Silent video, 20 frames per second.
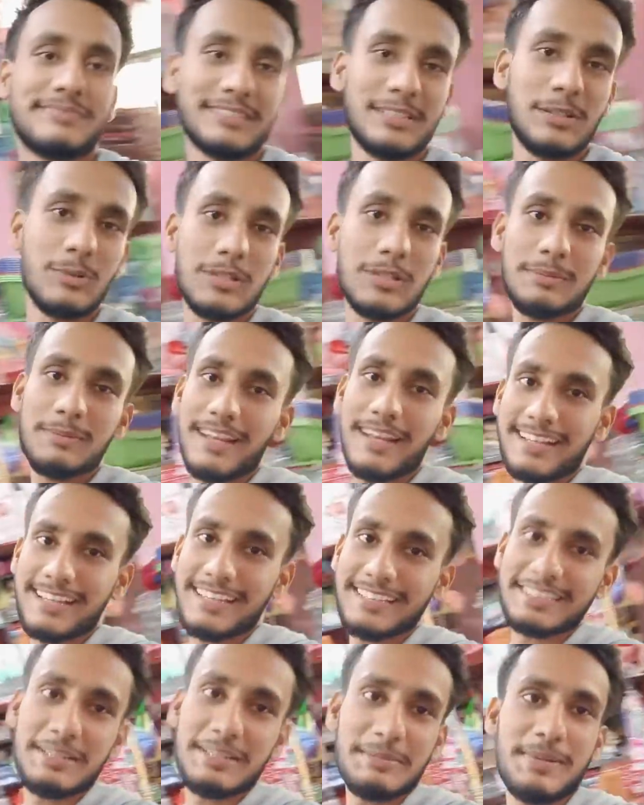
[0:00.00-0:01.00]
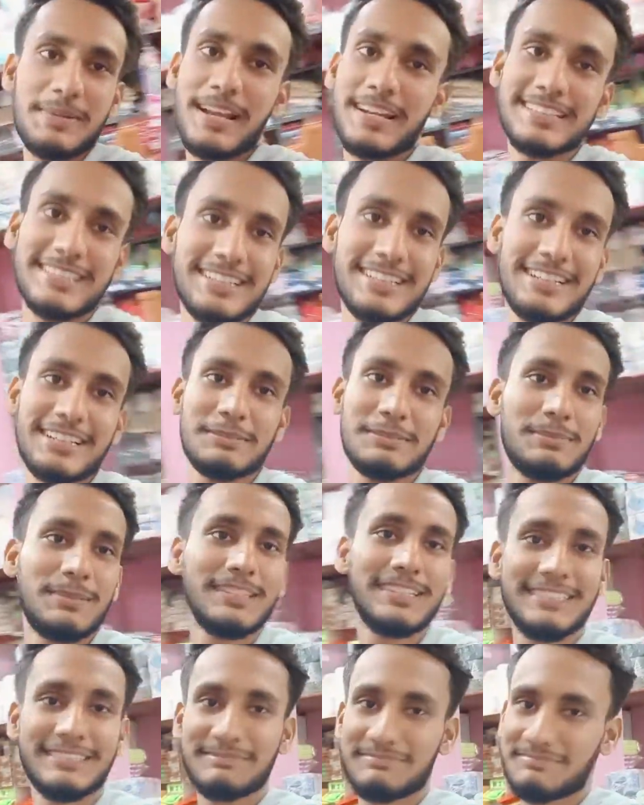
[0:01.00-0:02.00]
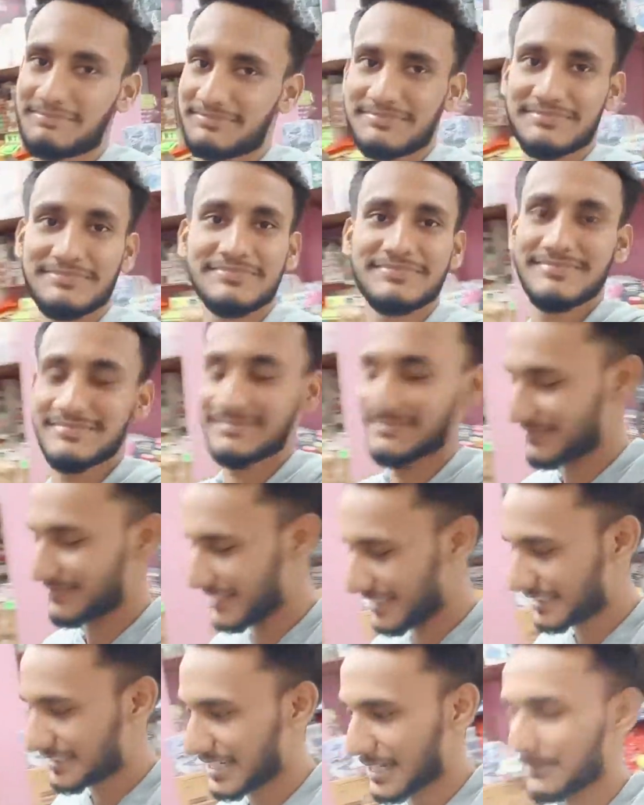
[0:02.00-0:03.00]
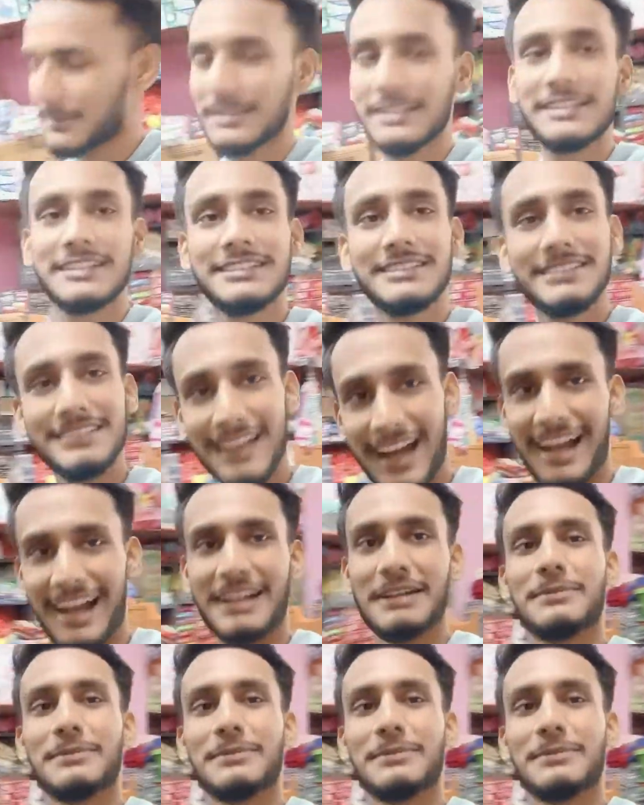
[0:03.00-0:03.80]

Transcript: क्योंकि मेरा कैसी प्लाट स्टेटस भी इसका भी आगे